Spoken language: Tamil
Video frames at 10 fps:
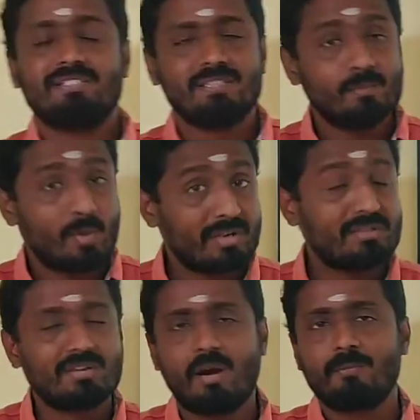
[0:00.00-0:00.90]
பிசி ஒன்
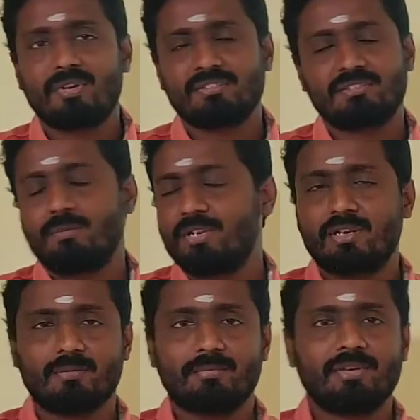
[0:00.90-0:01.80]
காம்ப்ளெக்ஸ்
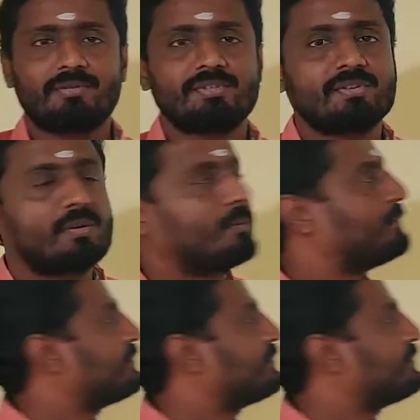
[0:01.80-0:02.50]
அப்படின்னு நம்ம பேர் வச்சுருக்கிறோம்